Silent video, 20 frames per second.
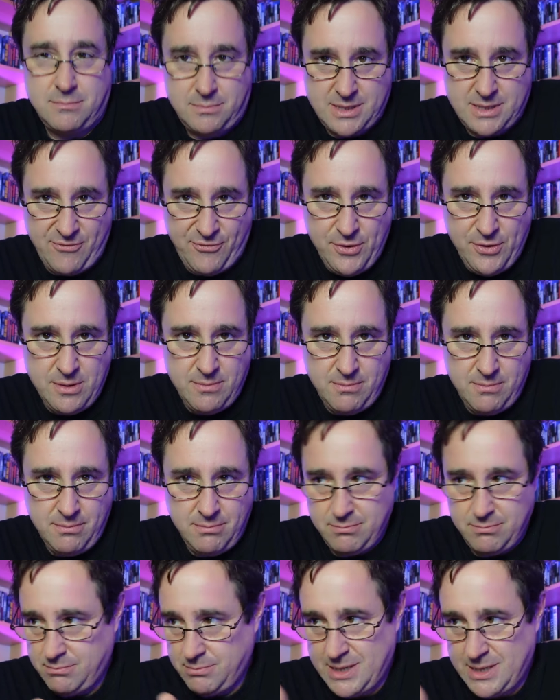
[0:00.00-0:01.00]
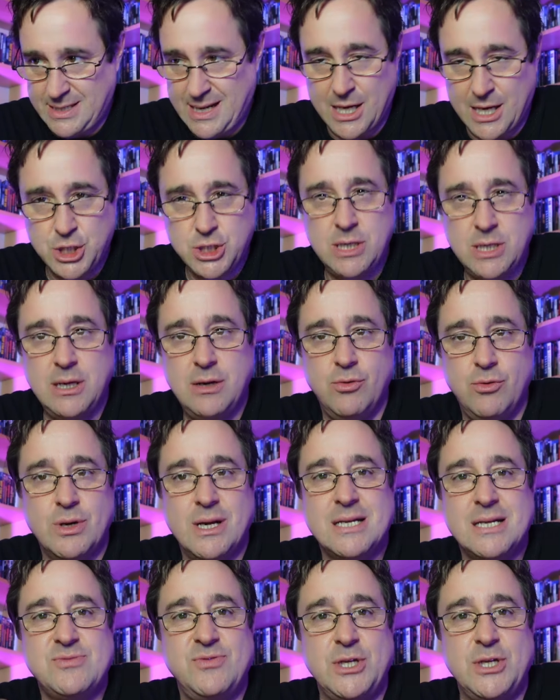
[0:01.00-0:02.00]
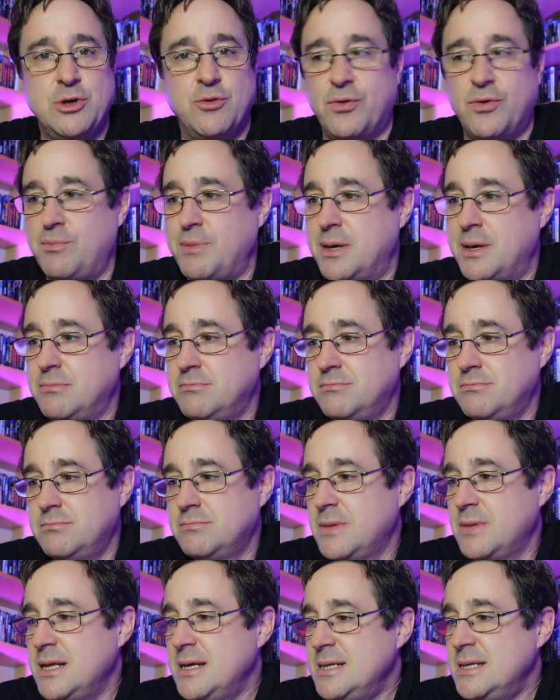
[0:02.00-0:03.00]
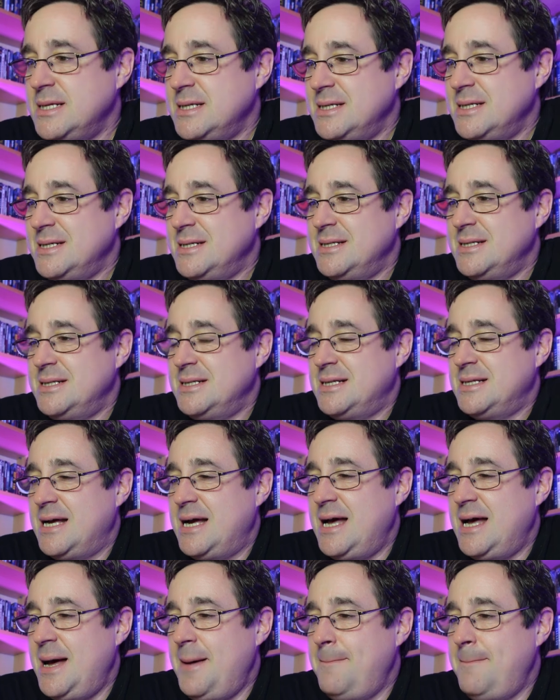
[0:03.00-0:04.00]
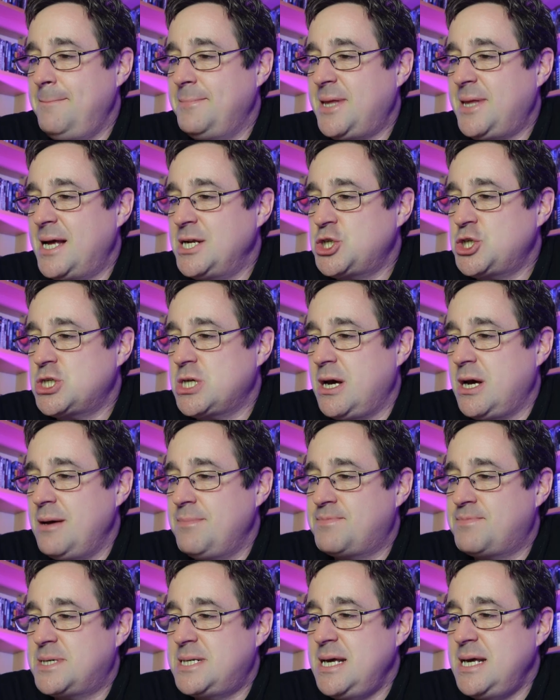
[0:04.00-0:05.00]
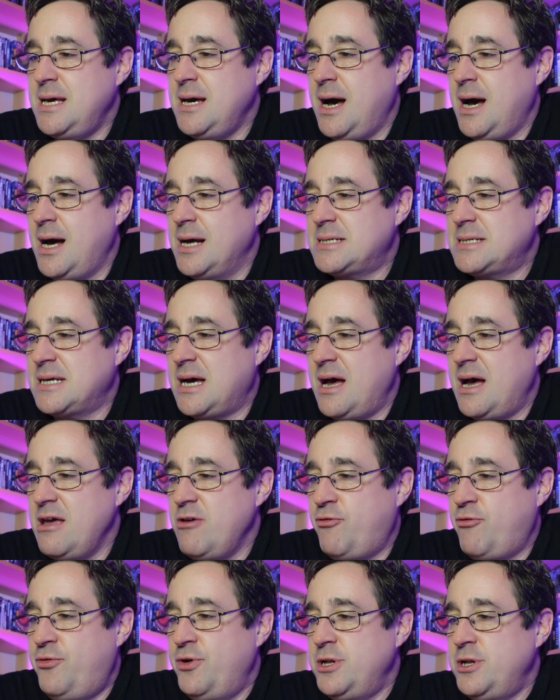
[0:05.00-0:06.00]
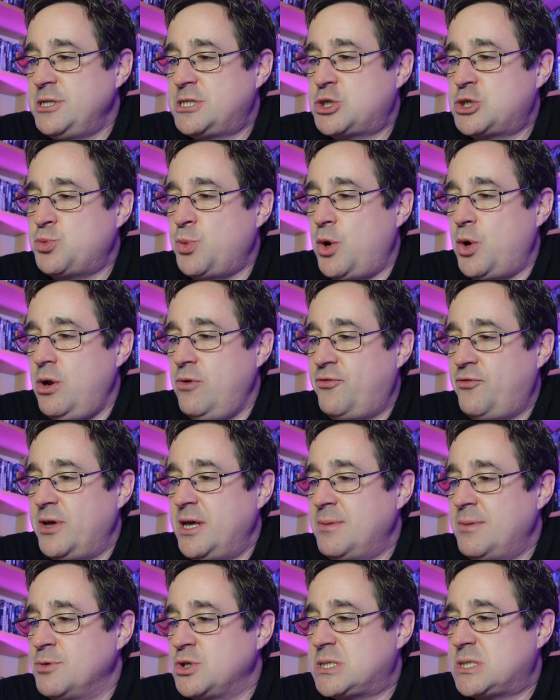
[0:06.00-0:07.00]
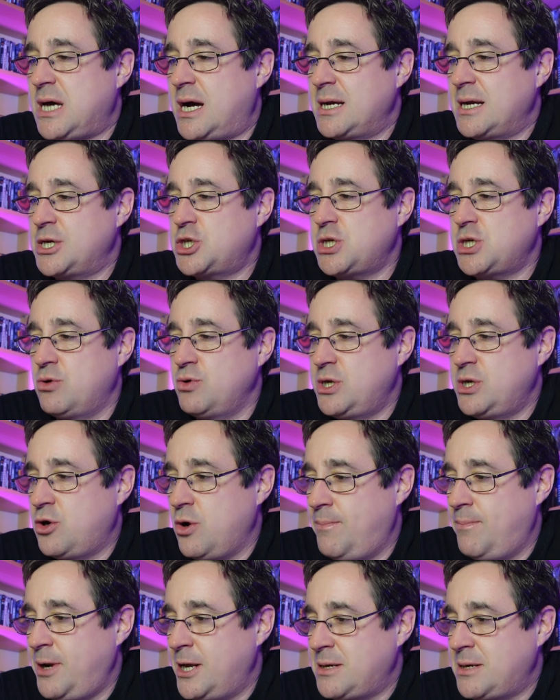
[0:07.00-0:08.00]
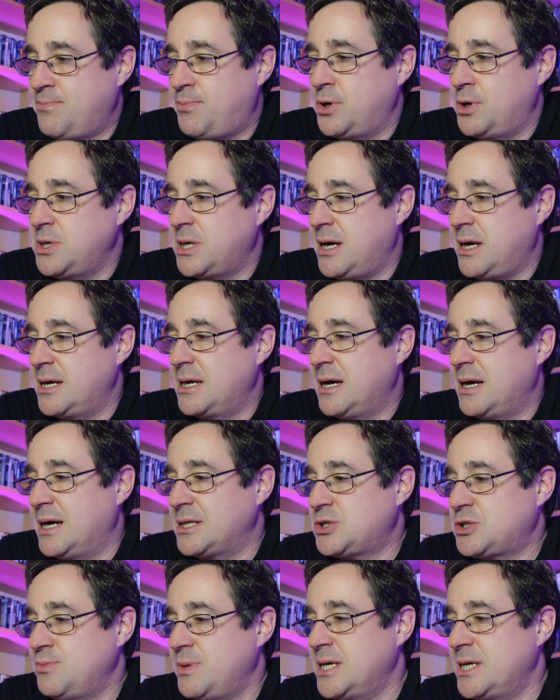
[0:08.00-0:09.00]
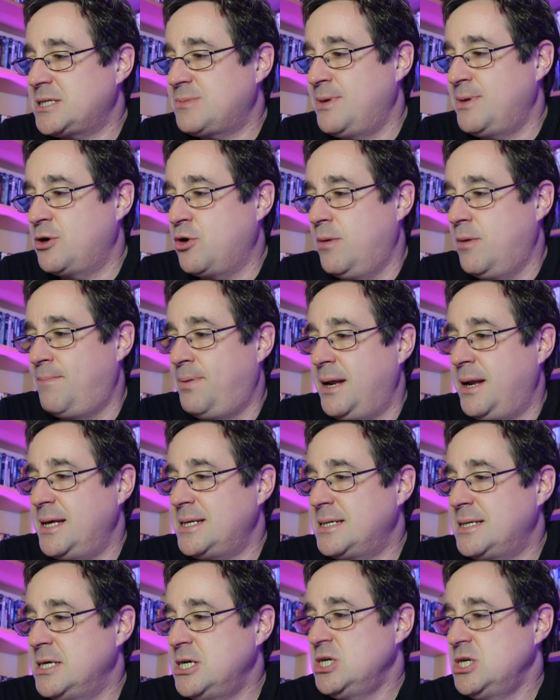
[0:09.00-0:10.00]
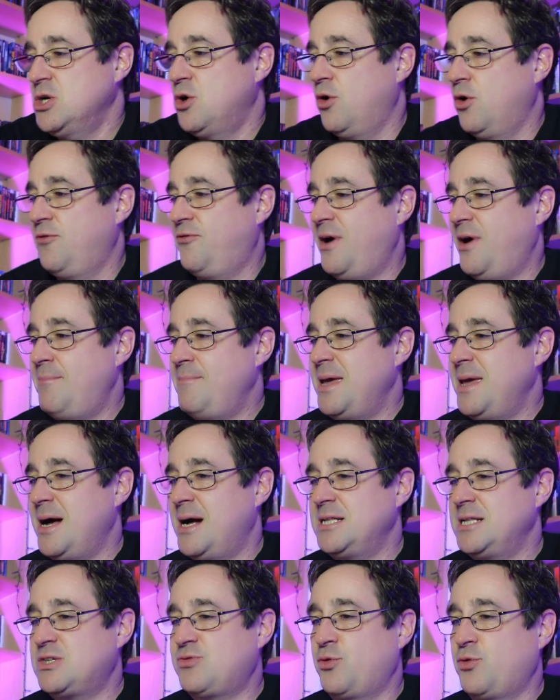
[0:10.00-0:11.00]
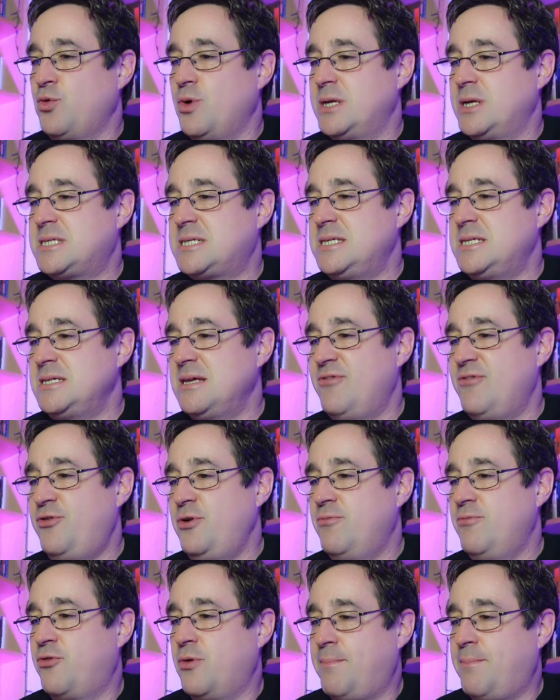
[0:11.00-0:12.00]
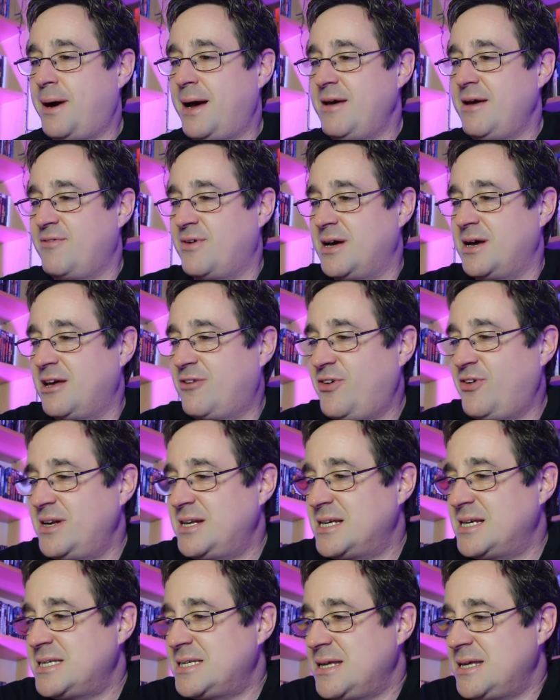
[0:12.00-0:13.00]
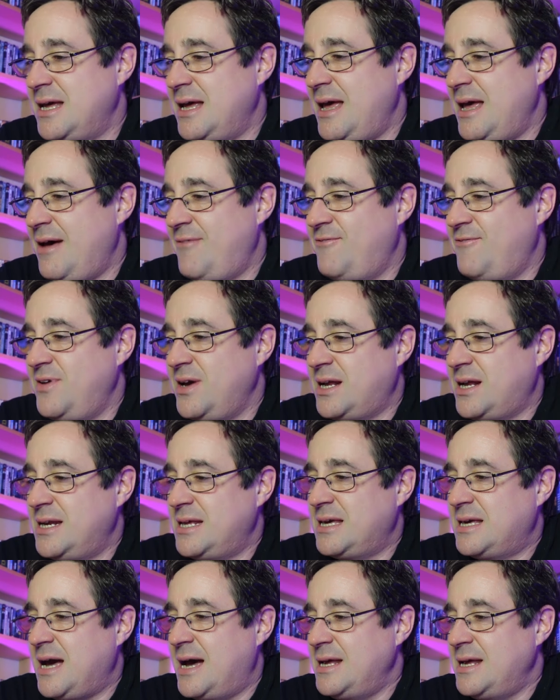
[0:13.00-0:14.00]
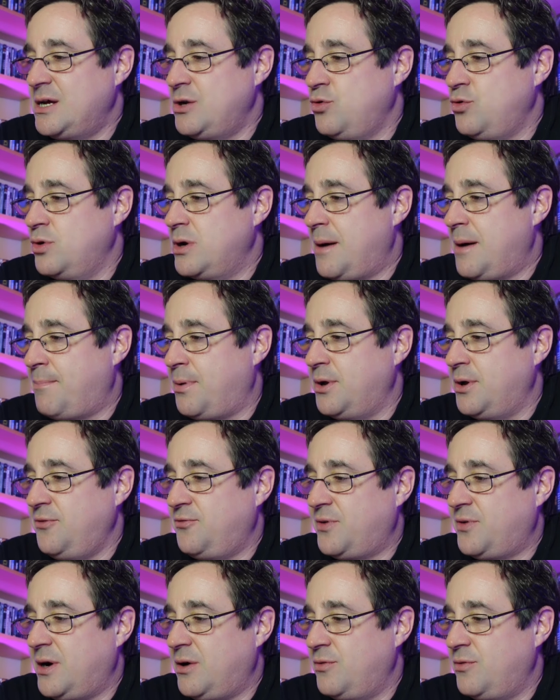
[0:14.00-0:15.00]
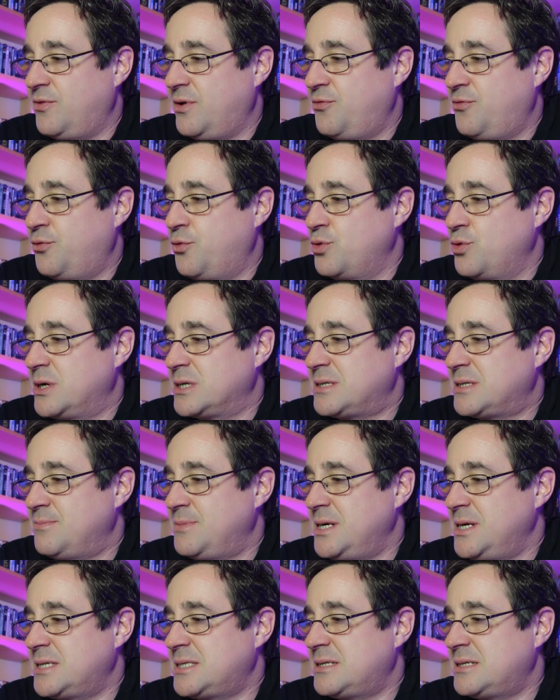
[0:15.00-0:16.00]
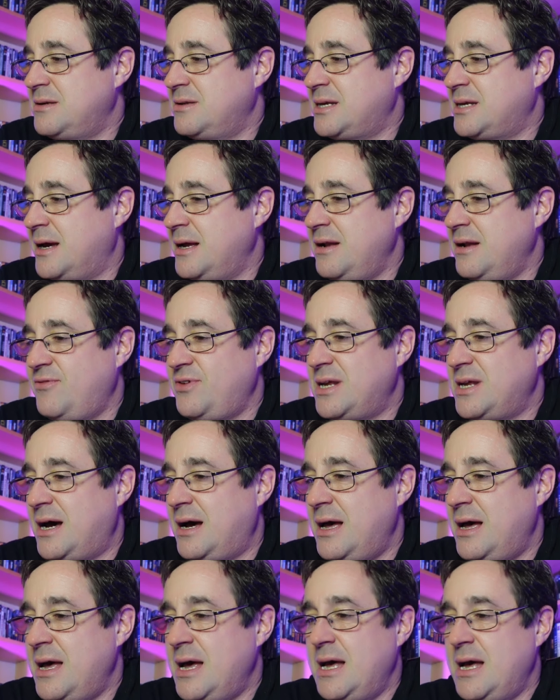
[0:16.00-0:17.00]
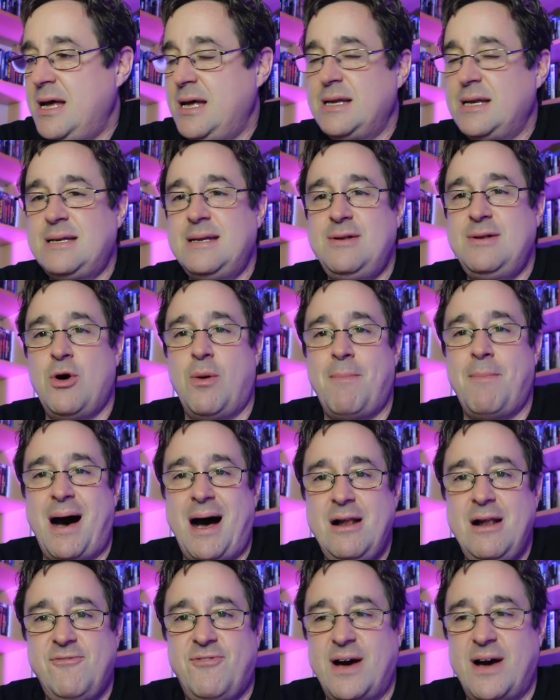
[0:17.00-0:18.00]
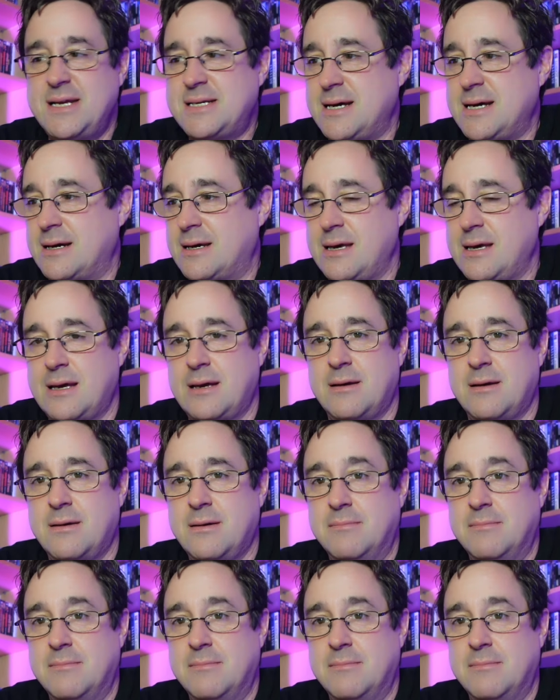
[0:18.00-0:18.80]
Der Film, der Darsteller oder das Video von mir? Ähm, dann schreibt TH3Phil12. Ich muss sagen, ich schaue die komplette Bond-Reihe gerade zum ersten Mal komplett und war mehr als froh, als dieser Film vorbei war. Ich fand, dass er wirklich kein gelungener Bond war und war froh, dass im nächsten Teil wieder normal weiterging.